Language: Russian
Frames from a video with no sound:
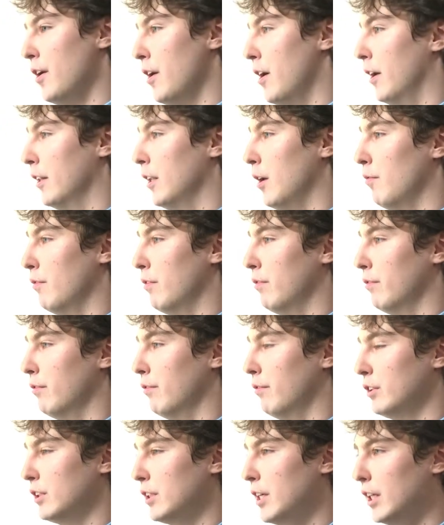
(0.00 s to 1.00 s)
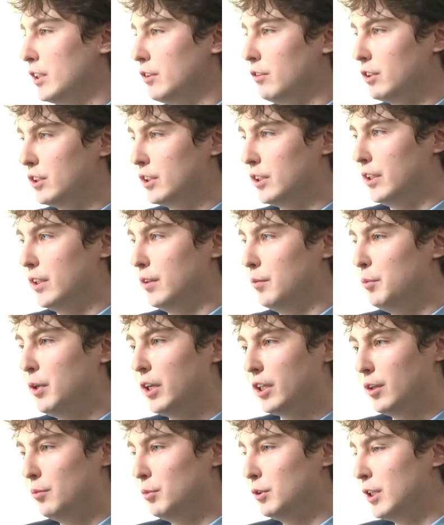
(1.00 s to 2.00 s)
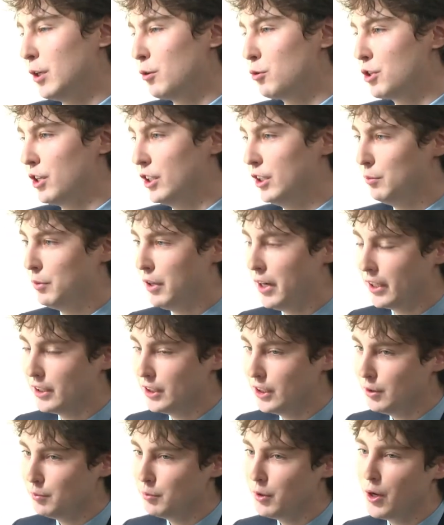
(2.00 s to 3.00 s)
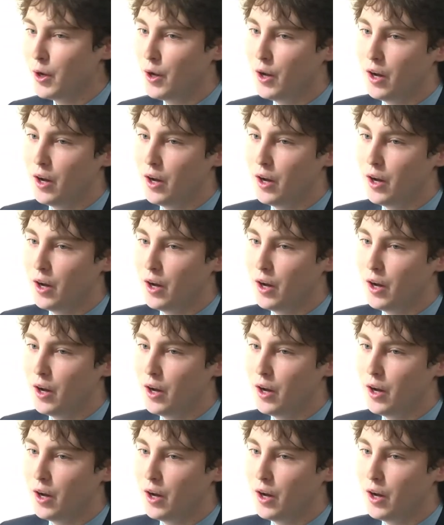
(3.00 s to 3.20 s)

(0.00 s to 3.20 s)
а, нам высказываться мирно, без оружия, где мы хотим.